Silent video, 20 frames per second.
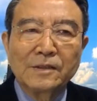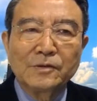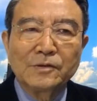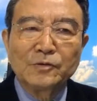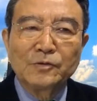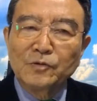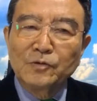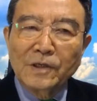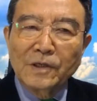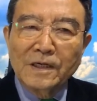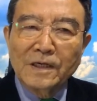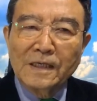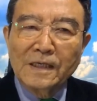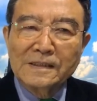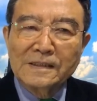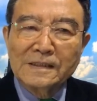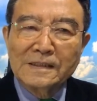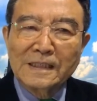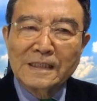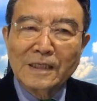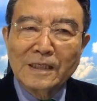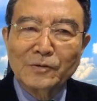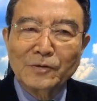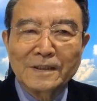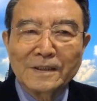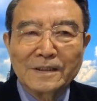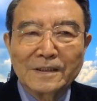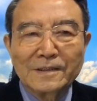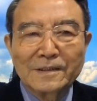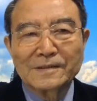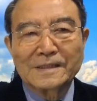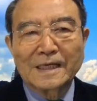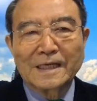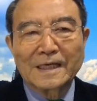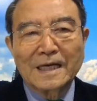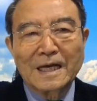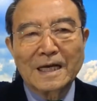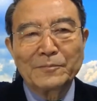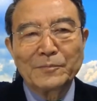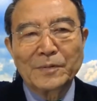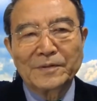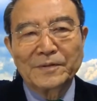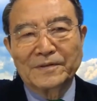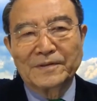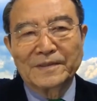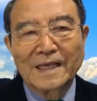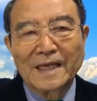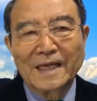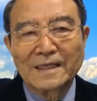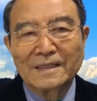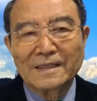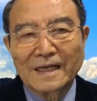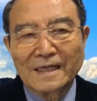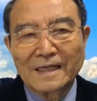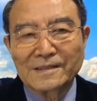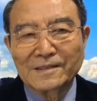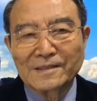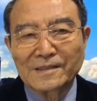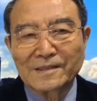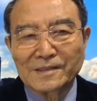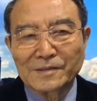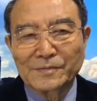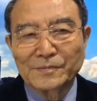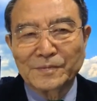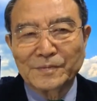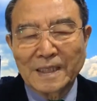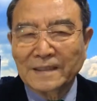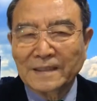유력한 시나리오, 이건 제가 한번 얘기를 한 적이 있습니다.